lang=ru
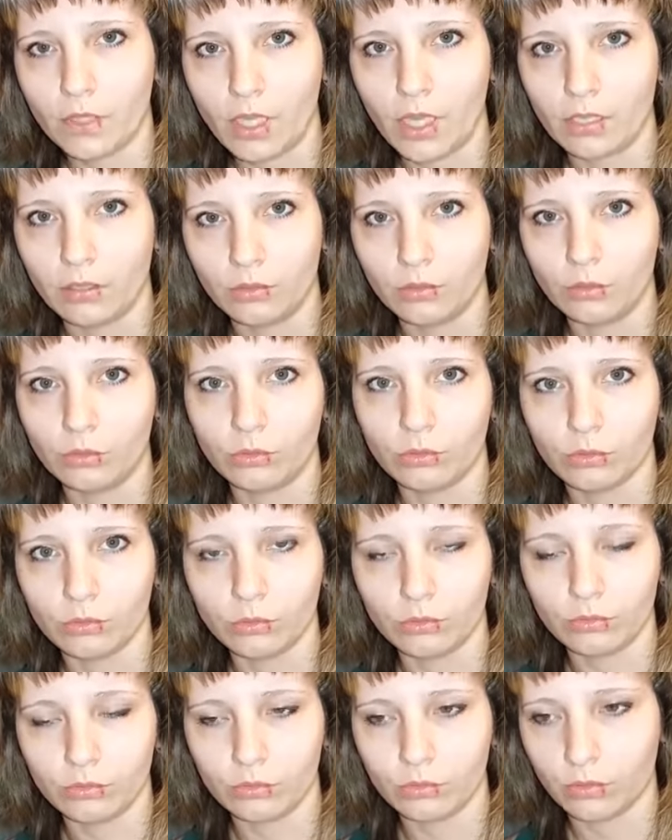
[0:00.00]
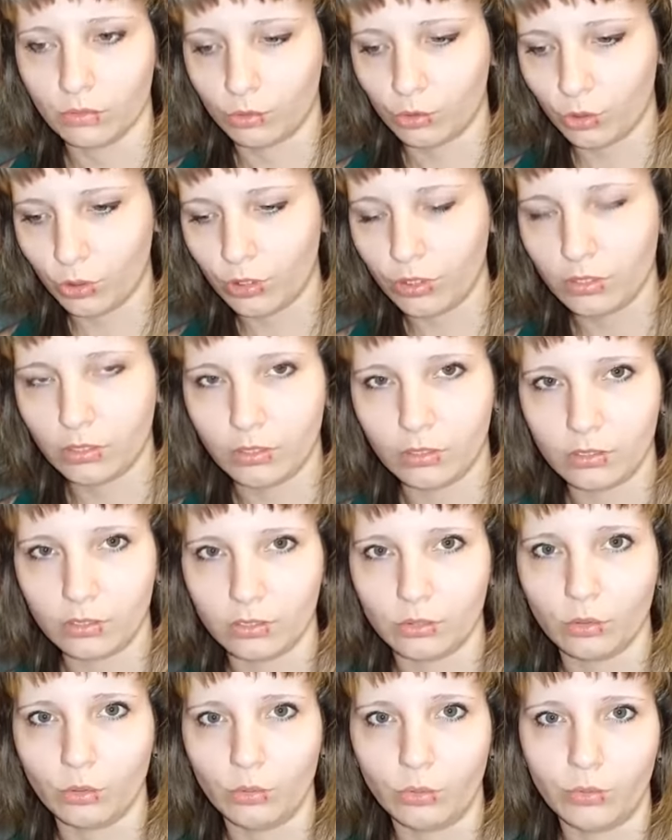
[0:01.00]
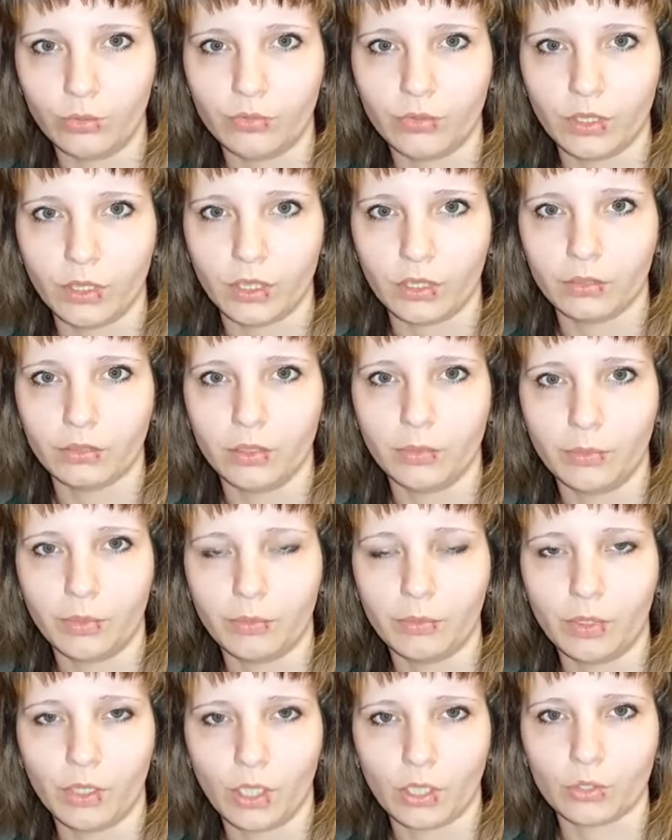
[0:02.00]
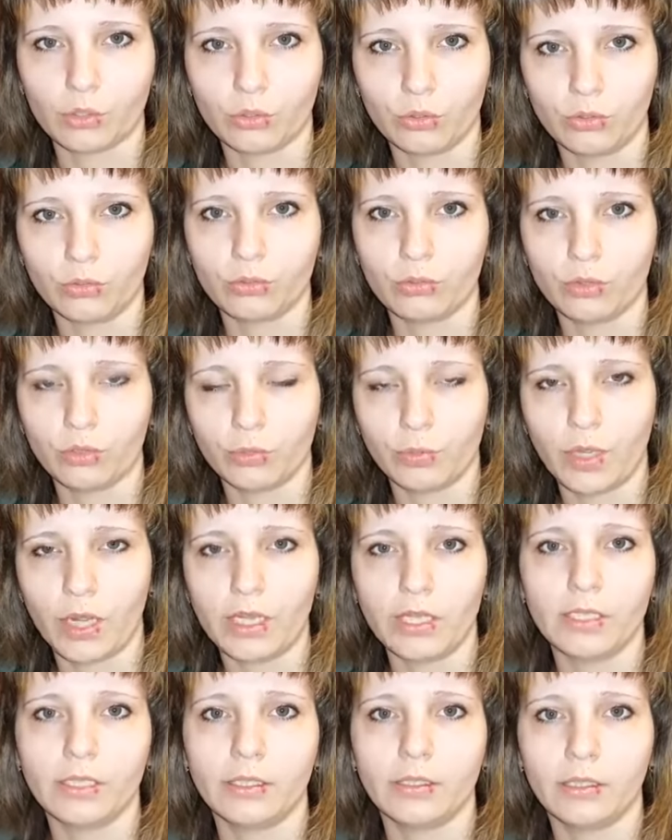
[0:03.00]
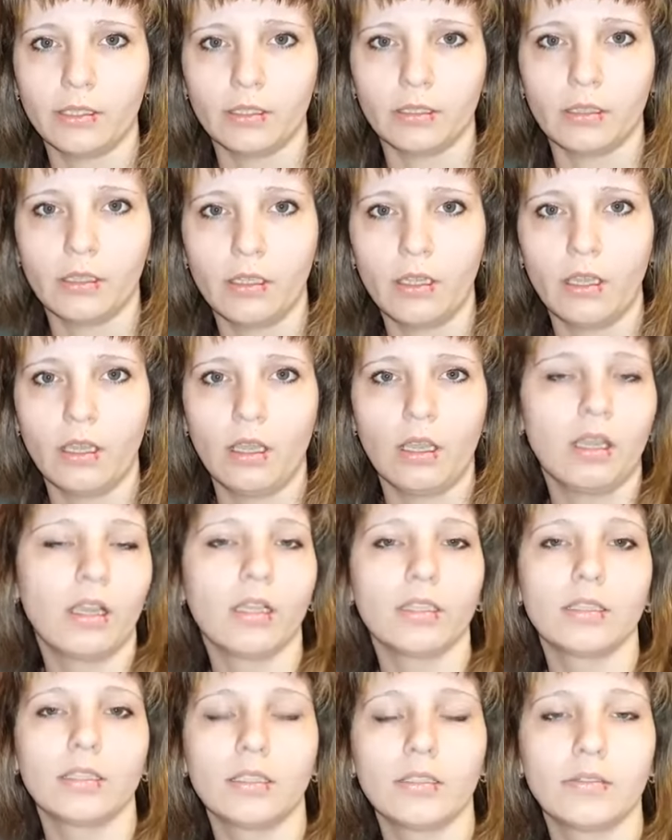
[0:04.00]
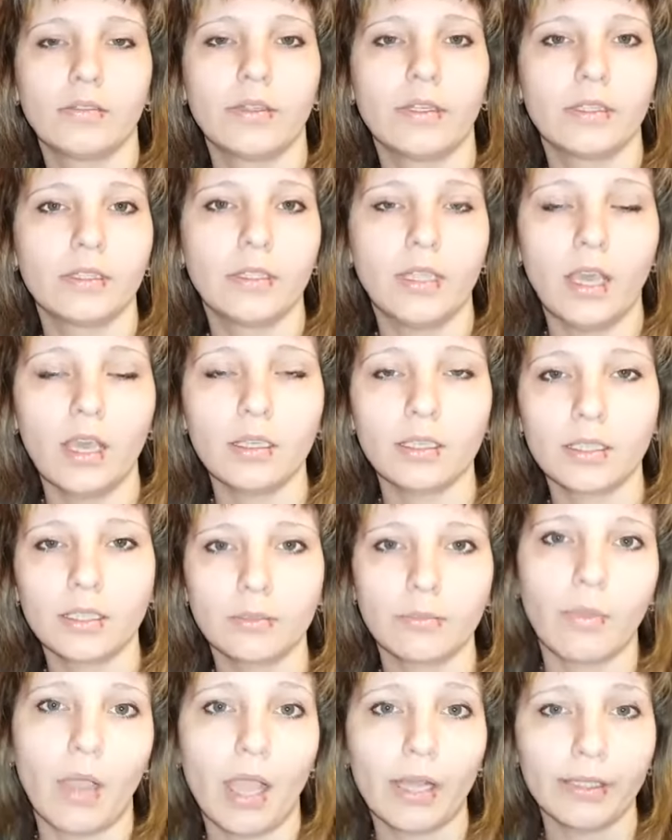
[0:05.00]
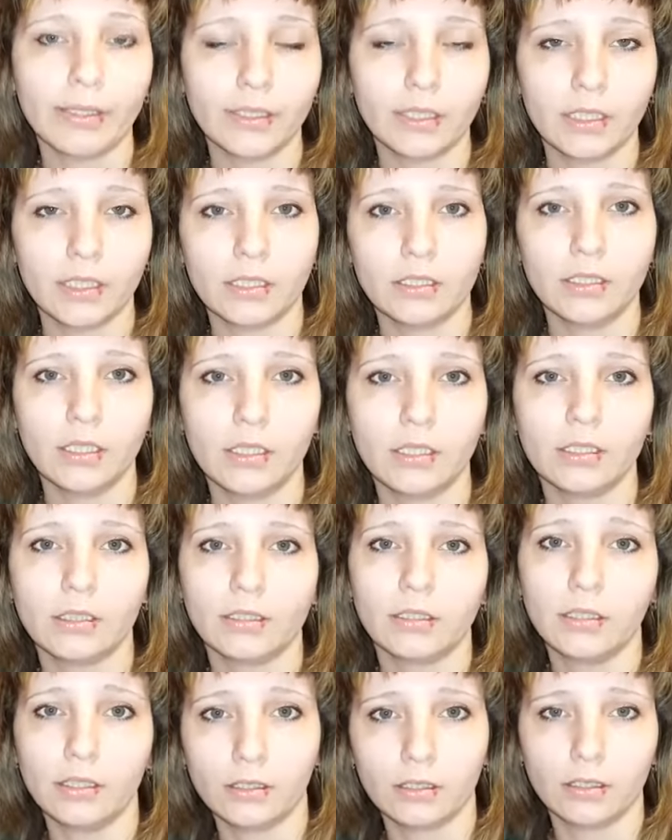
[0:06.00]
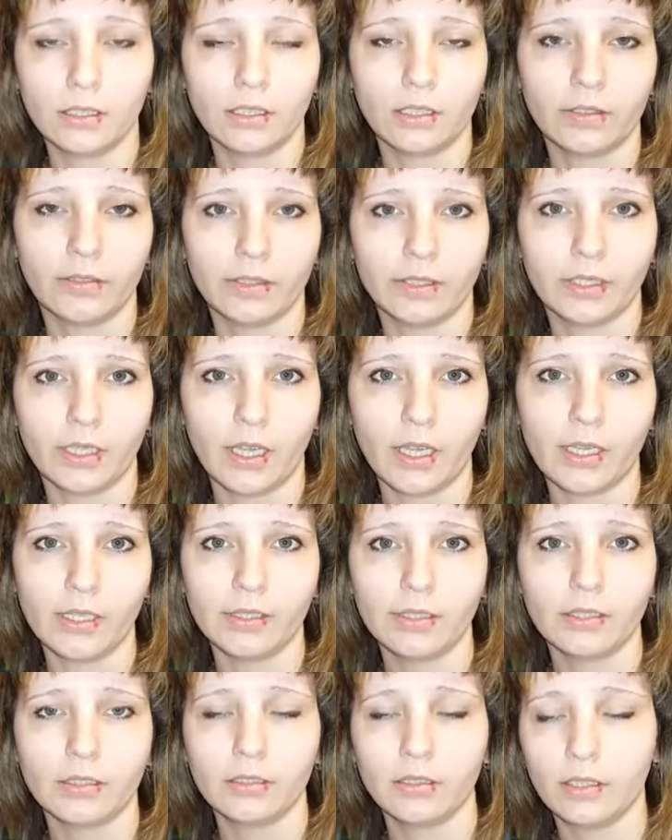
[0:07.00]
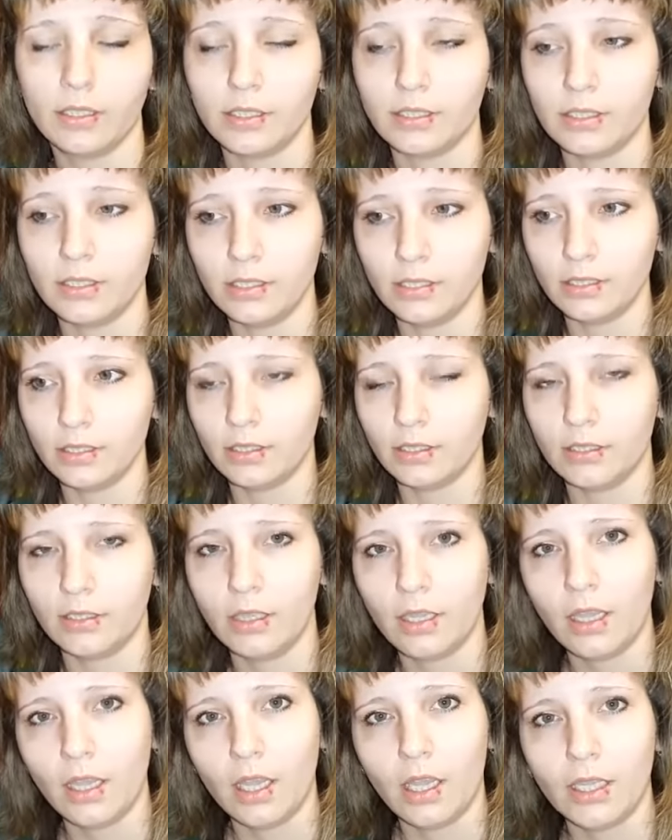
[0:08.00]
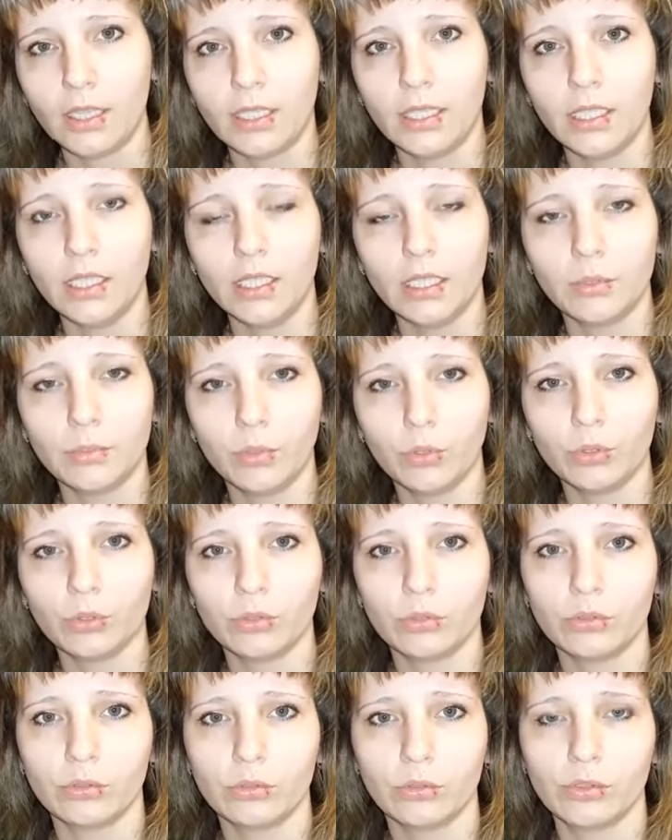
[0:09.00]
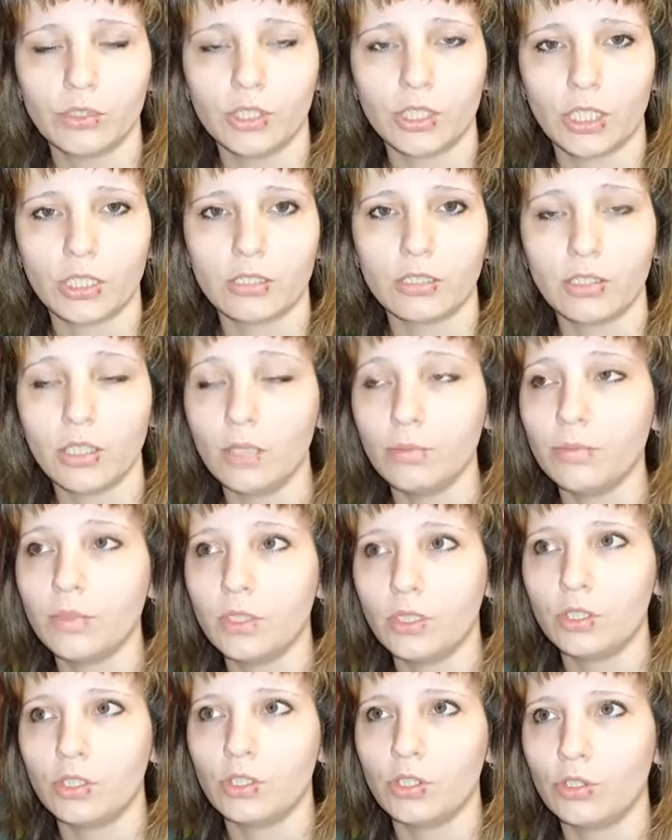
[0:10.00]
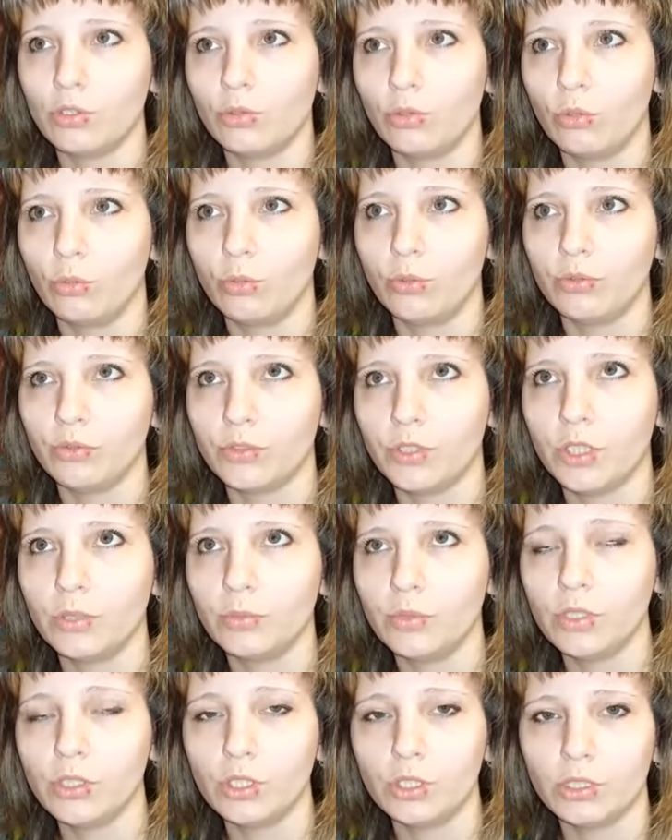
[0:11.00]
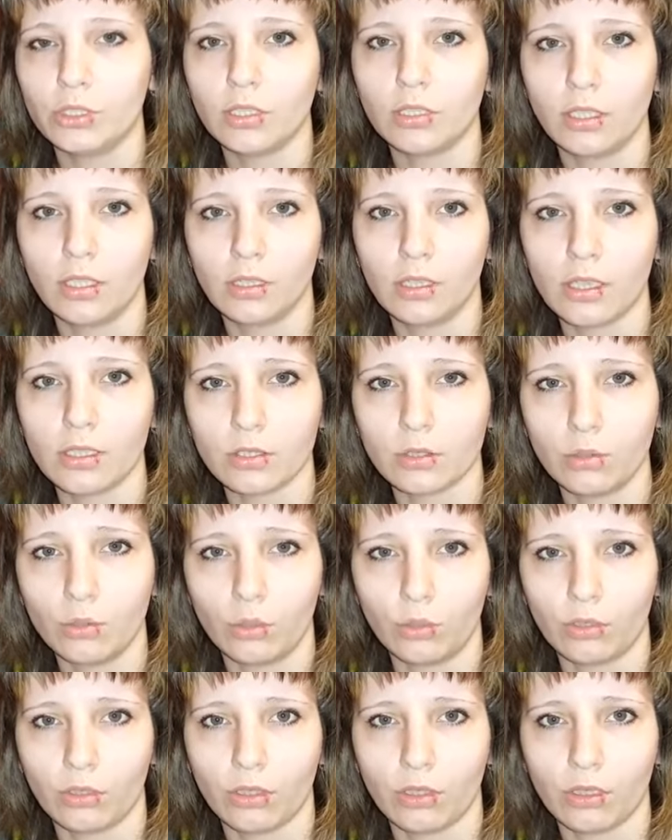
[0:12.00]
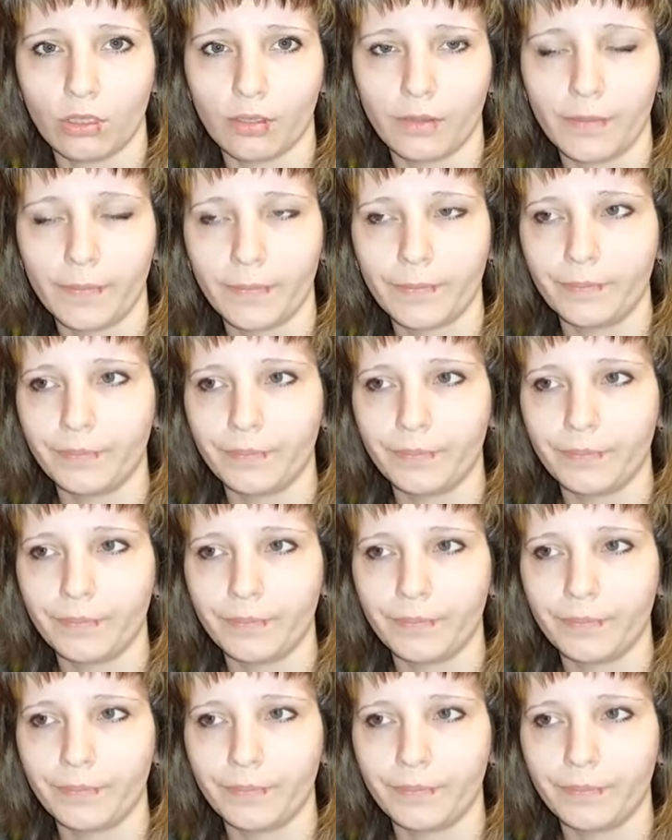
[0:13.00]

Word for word: Тань, ну, а что ты этот обувь-то не поменяешь, у него уже маленький. Она говорит, да, говорит, маленький, денег не, не хватает, кредиты. И ребенок, сейчас э, 7 тысяч обувь, 7 тысяч это для нас дорого.